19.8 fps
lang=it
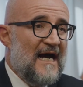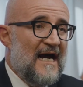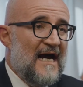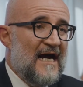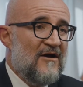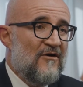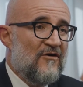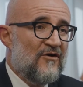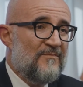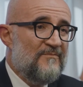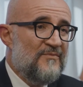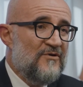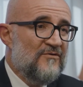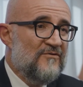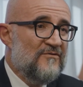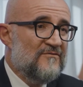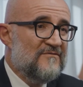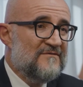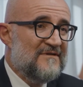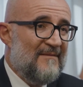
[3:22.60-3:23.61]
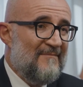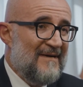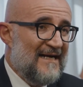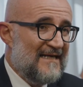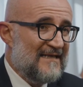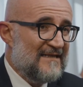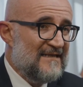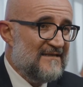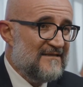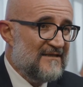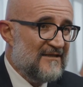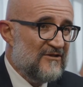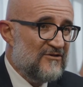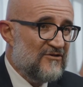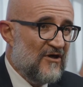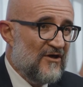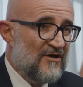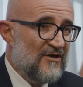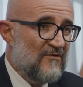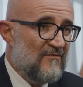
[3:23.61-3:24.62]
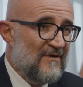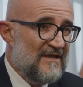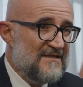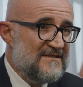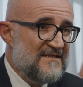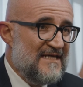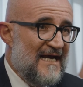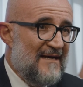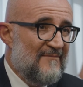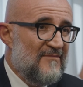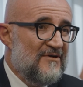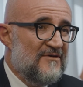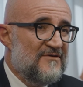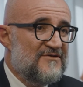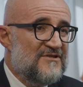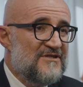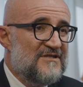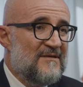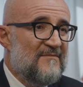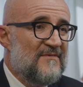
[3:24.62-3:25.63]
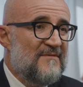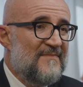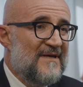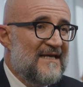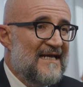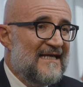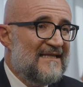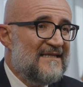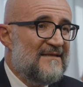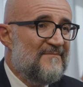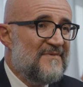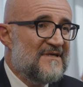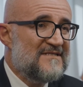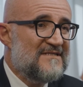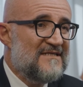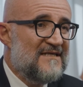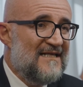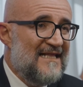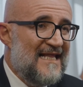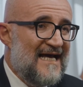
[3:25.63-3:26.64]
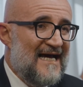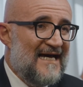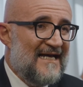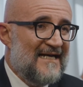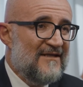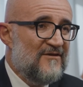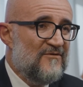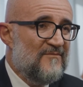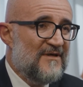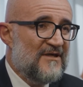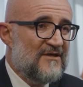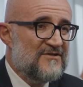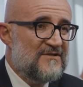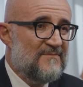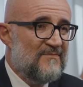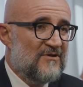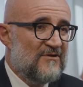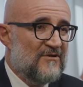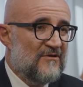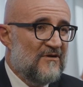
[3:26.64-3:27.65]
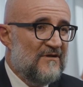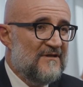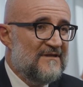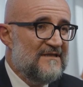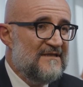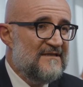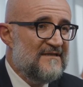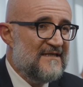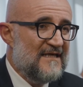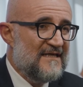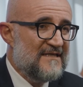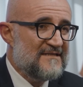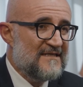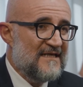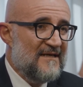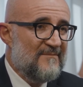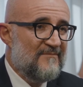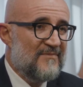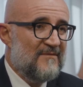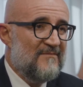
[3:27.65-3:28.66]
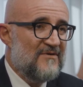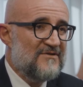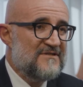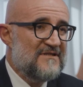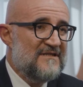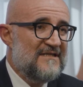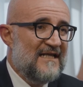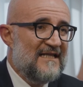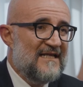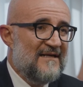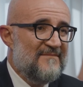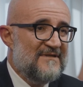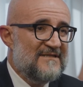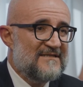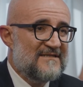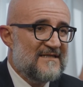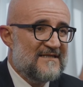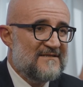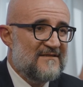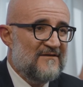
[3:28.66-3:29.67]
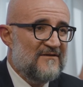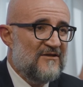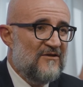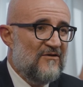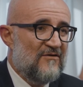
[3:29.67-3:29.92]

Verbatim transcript: Ancor più, da Banca del Territorio quale siamo, ci siamo impegnati per siglare numerosi protocolli d'intesa promossi dalle amministrazioni